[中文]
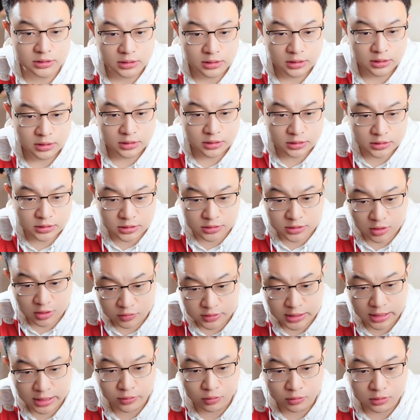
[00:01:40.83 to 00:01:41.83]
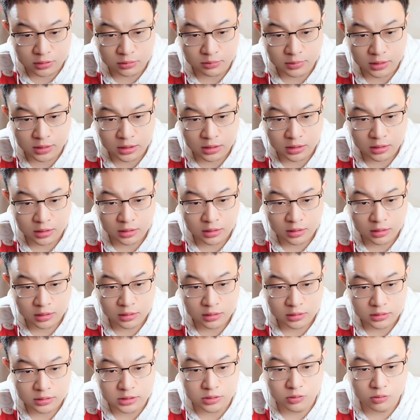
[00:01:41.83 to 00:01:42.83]
是炒菜用的吗？
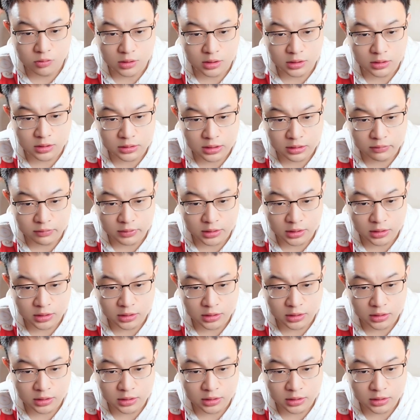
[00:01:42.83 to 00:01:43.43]
人工合成淀粉？